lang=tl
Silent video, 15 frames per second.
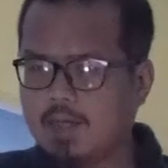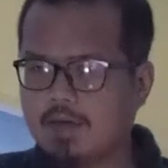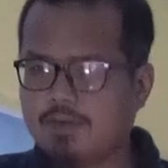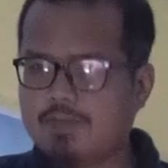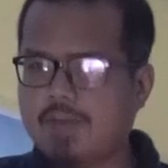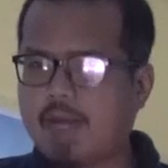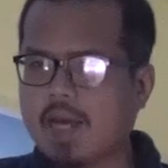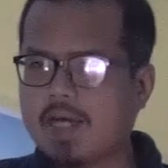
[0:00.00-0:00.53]

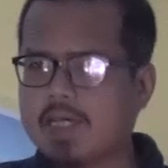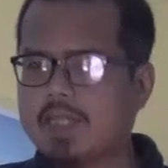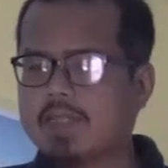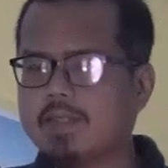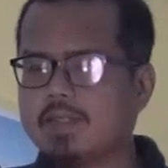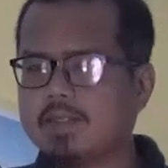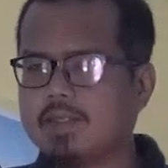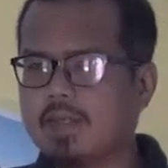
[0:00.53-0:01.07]
kung bakit
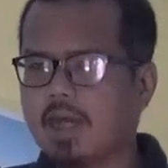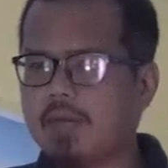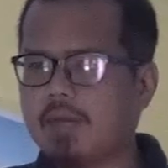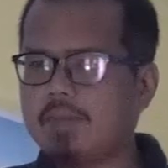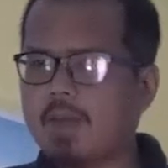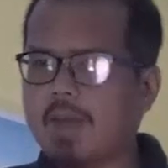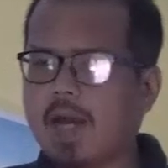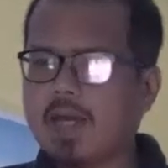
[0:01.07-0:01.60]
ang
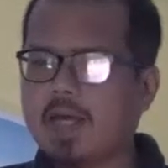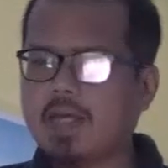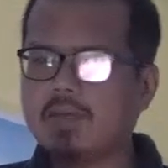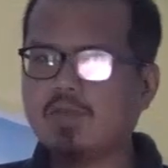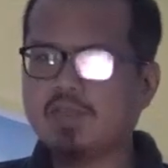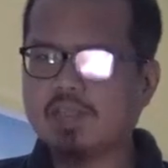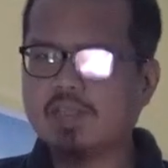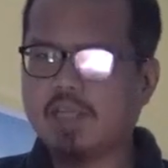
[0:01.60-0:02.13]

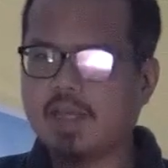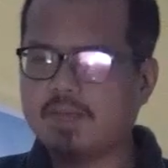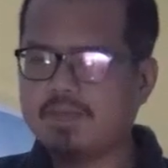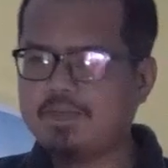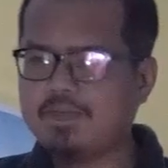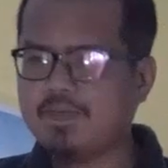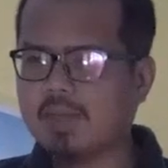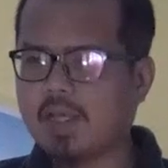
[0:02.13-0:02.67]
babaeng
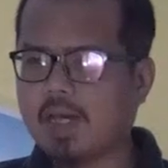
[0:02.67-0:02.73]
Muslim